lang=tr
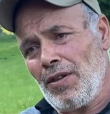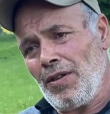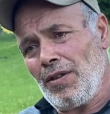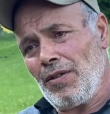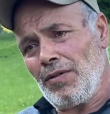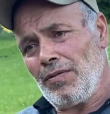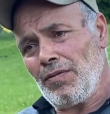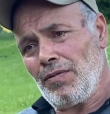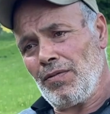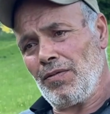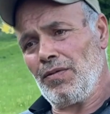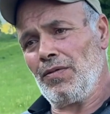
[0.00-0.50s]
e,
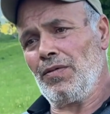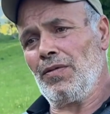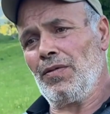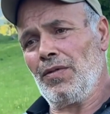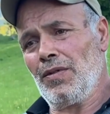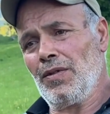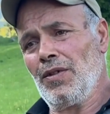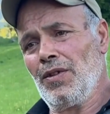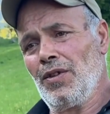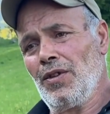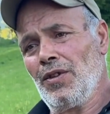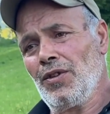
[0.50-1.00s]

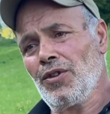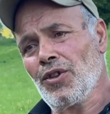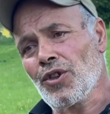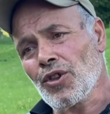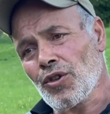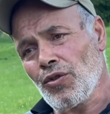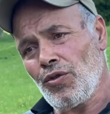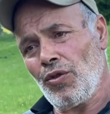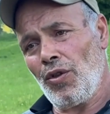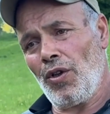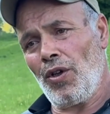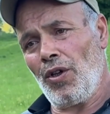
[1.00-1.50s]

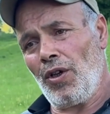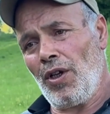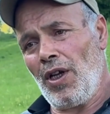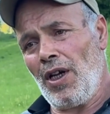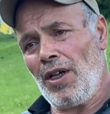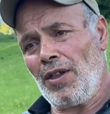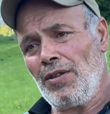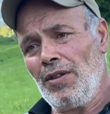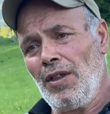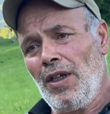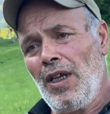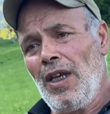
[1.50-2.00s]

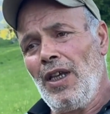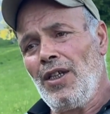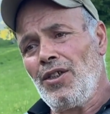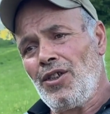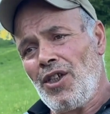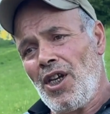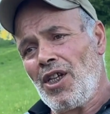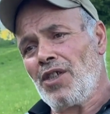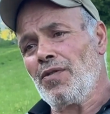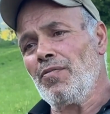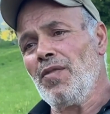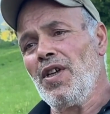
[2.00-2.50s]
çıkıyorlar.
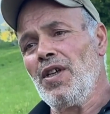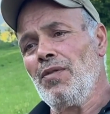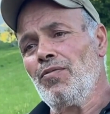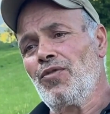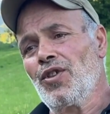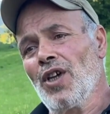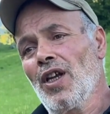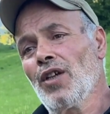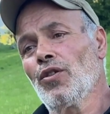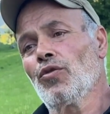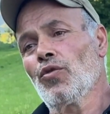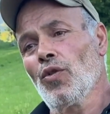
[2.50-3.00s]
Gezme
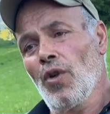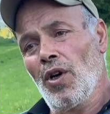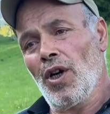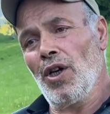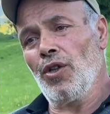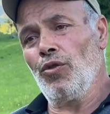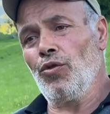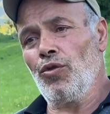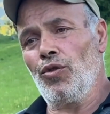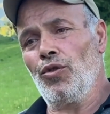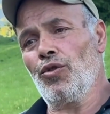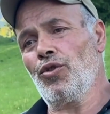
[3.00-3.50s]
imkanı doğa
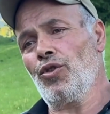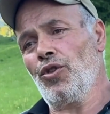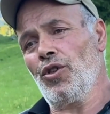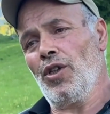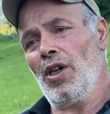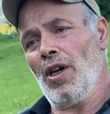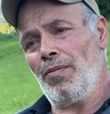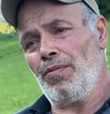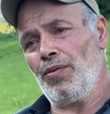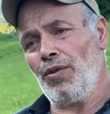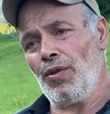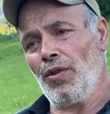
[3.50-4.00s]
yürüyüşü
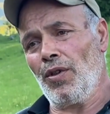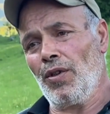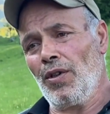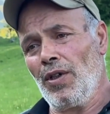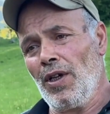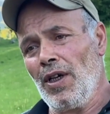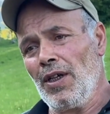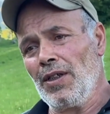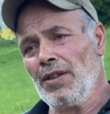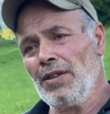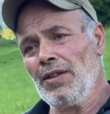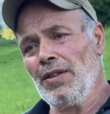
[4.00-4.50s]

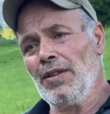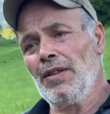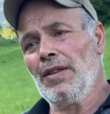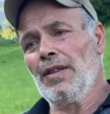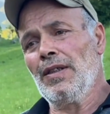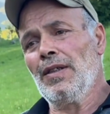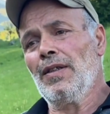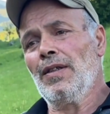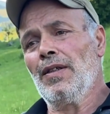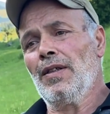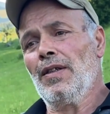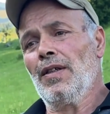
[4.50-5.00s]
yapıyorlar.
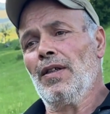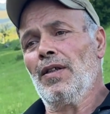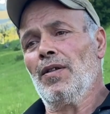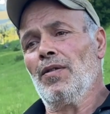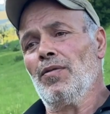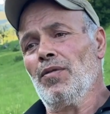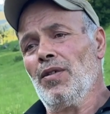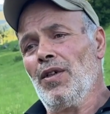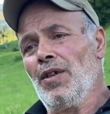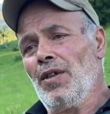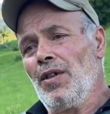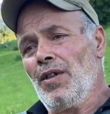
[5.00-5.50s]

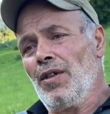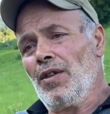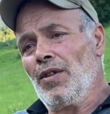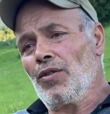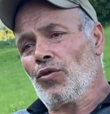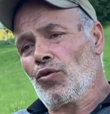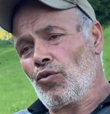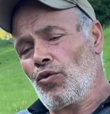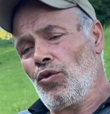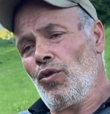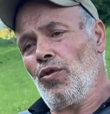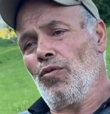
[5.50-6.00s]
E,
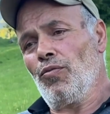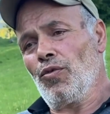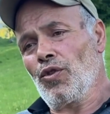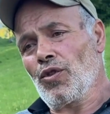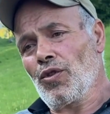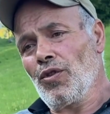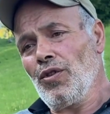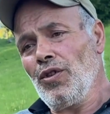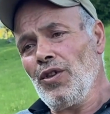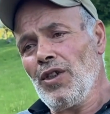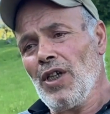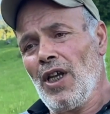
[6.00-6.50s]

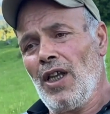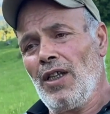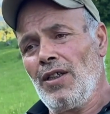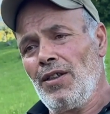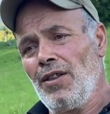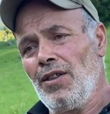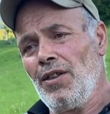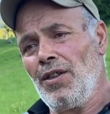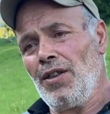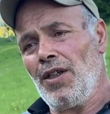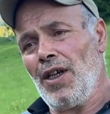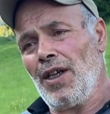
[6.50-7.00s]
suyumuzun
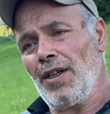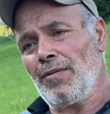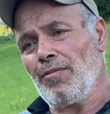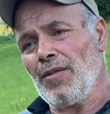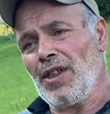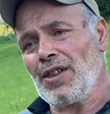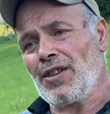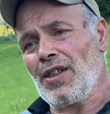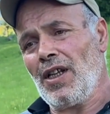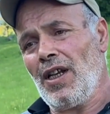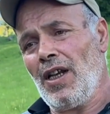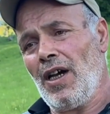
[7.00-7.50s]
geldiği yer
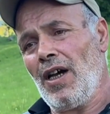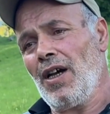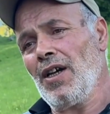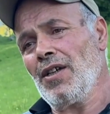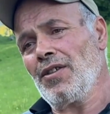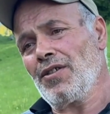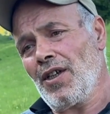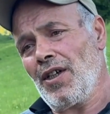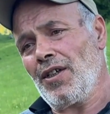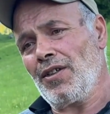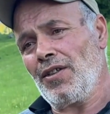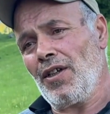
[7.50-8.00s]
mesela
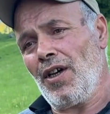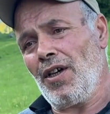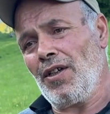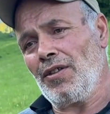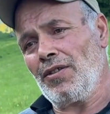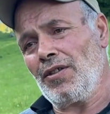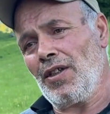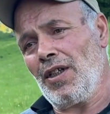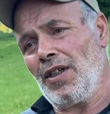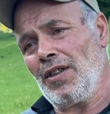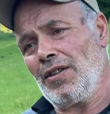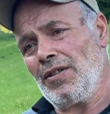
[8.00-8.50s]
Anzer
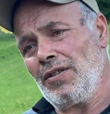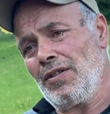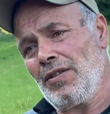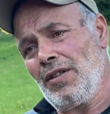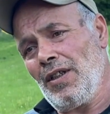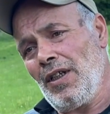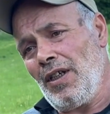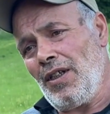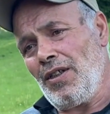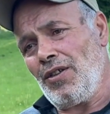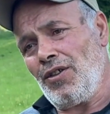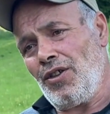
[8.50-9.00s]
Dağı'ndan
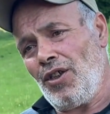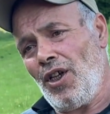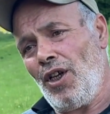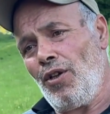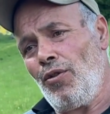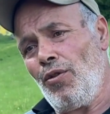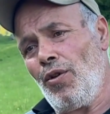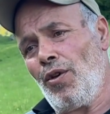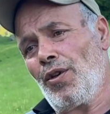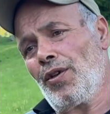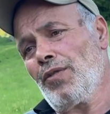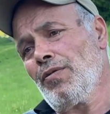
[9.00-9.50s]

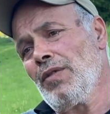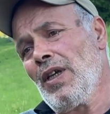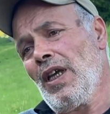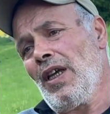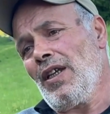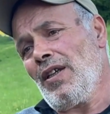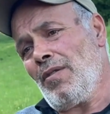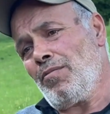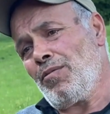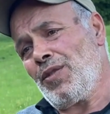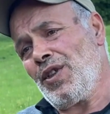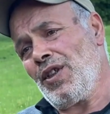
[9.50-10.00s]
geliyor.
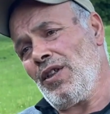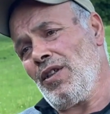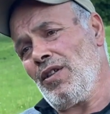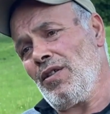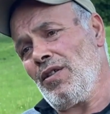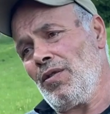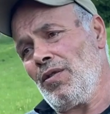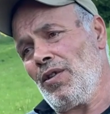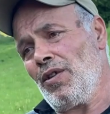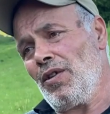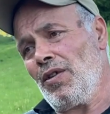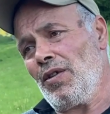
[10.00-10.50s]
Bir,
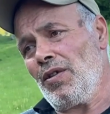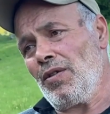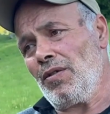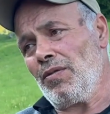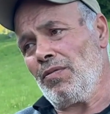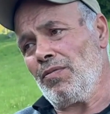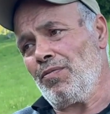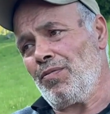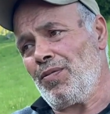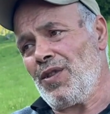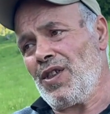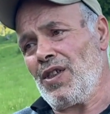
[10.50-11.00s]
e,
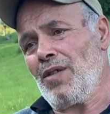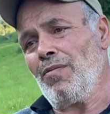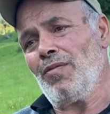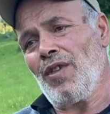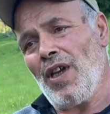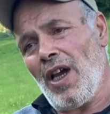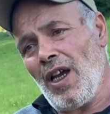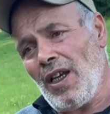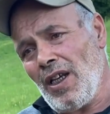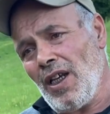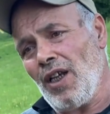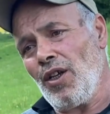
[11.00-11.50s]
bizim
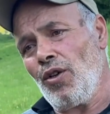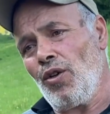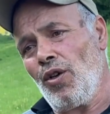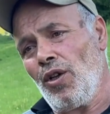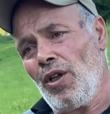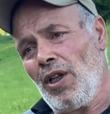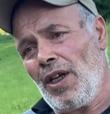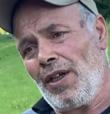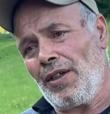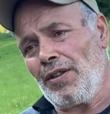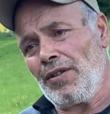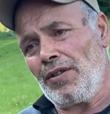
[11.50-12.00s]
yayla
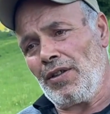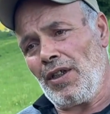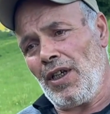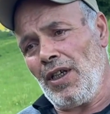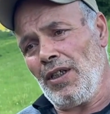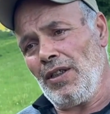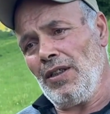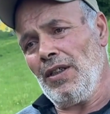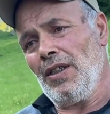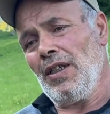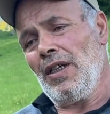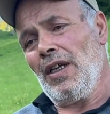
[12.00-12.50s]

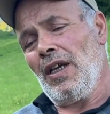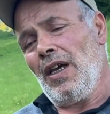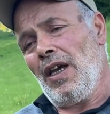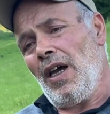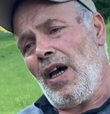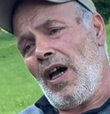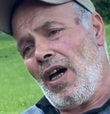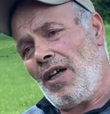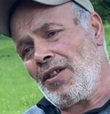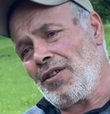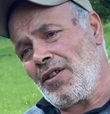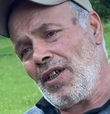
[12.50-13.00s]
yollarından
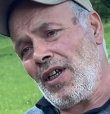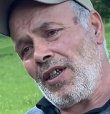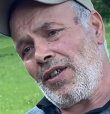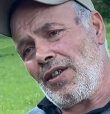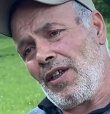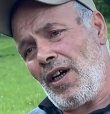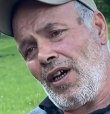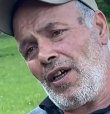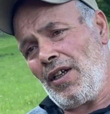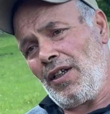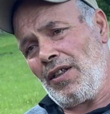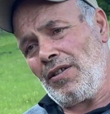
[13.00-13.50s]
Anzer
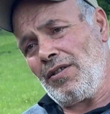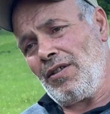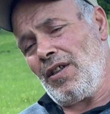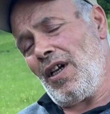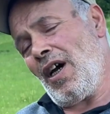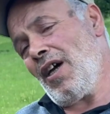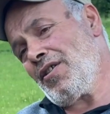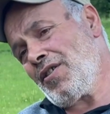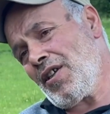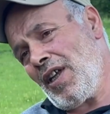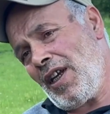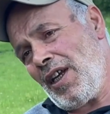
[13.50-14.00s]
Dağı'nı
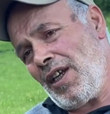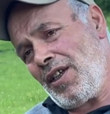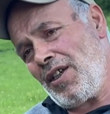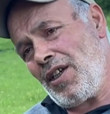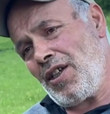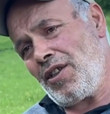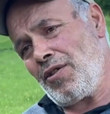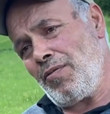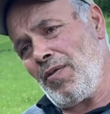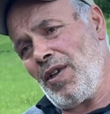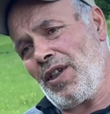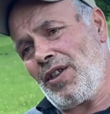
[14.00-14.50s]
Anzer'e
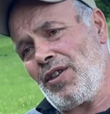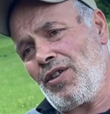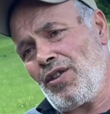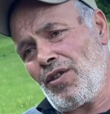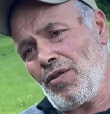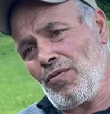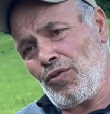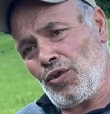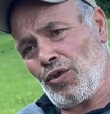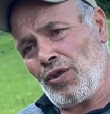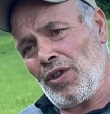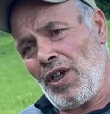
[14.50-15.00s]
geçmek
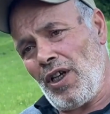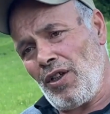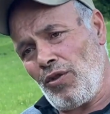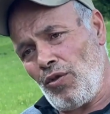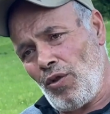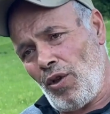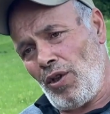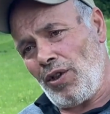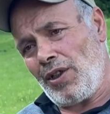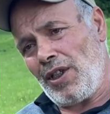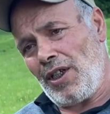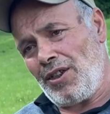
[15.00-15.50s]
için buradan
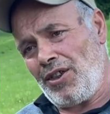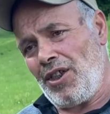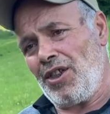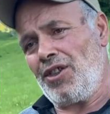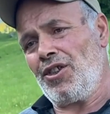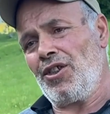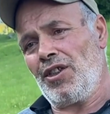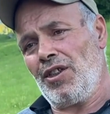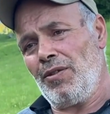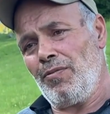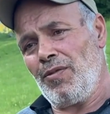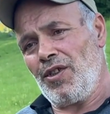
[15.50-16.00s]
yolda
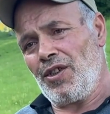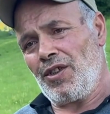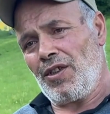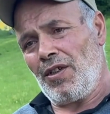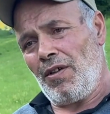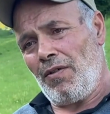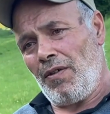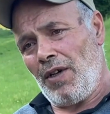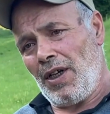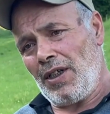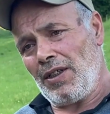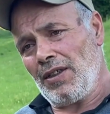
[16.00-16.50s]
geçitimiz de
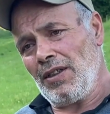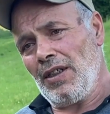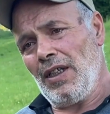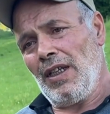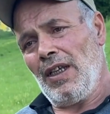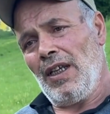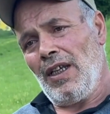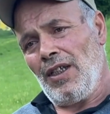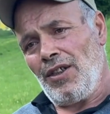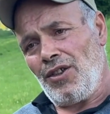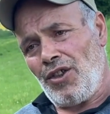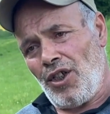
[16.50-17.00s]
var.
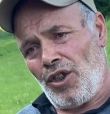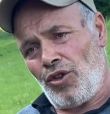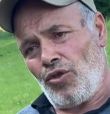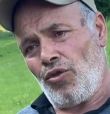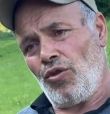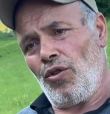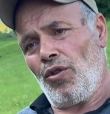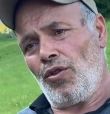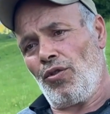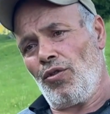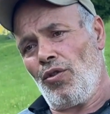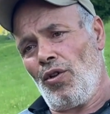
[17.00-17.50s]

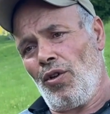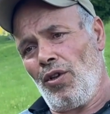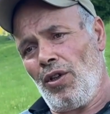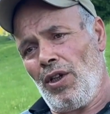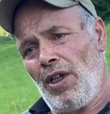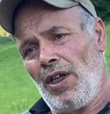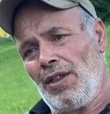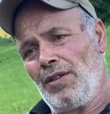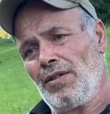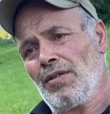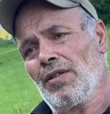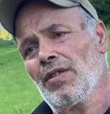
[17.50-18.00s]
Geçiyor
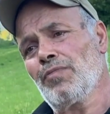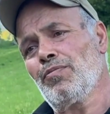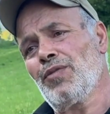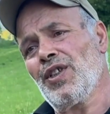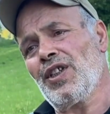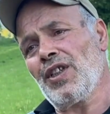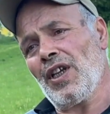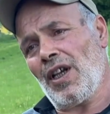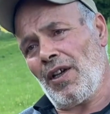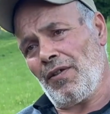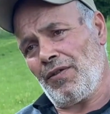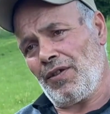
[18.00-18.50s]
yollar. Bir
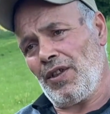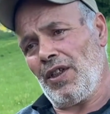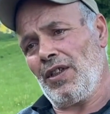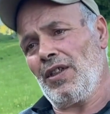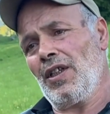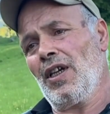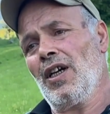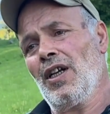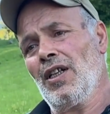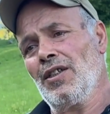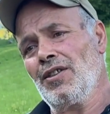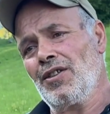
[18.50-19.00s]
taraftan
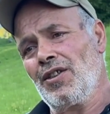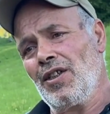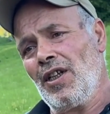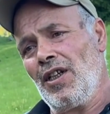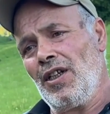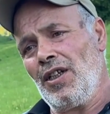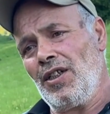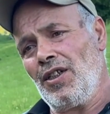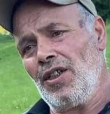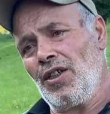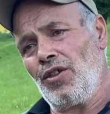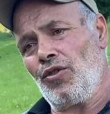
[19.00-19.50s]
da
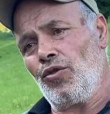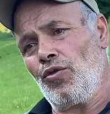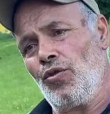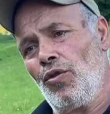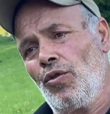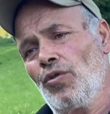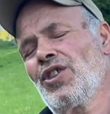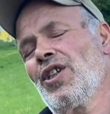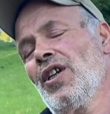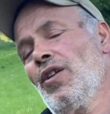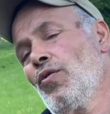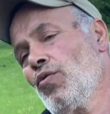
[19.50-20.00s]
Haldizene'ye
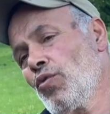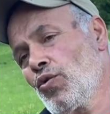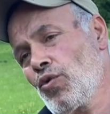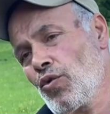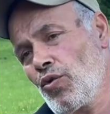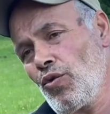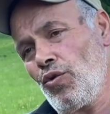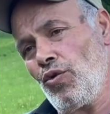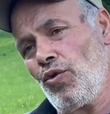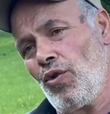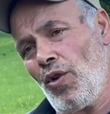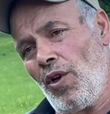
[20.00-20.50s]
geçiyor. Şey
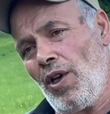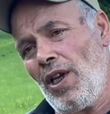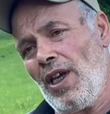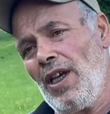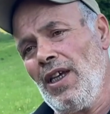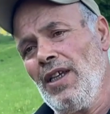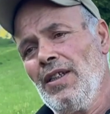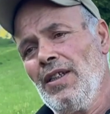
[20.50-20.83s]
Uzungöl'e.